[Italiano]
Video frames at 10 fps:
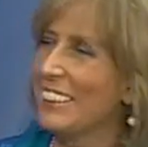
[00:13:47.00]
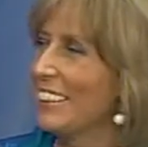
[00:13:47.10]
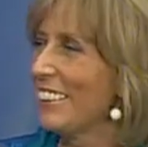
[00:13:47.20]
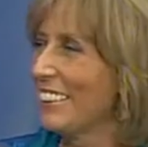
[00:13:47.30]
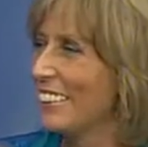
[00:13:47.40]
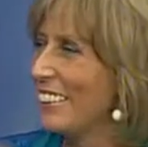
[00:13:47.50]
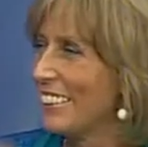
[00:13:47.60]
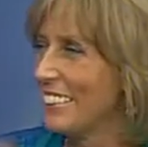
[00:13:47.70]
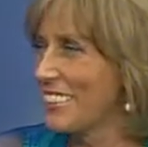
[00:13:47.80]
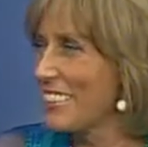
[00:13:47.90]

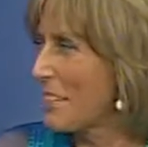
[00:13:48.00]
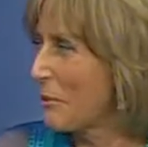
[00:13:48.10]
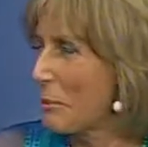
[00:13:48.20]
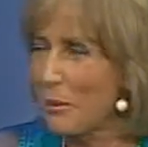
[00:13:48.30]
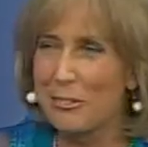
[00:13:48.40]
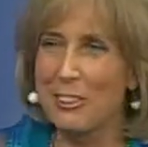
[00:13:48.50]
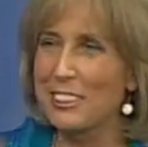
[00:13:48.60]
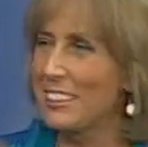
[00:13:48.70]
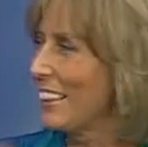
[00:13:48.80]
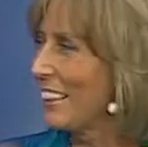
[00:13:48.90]
eh, siamo per
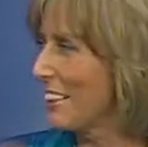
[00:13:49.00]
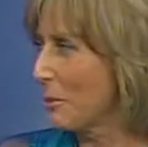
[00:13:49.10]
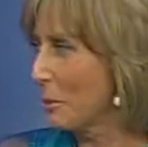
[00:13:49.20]
forza i più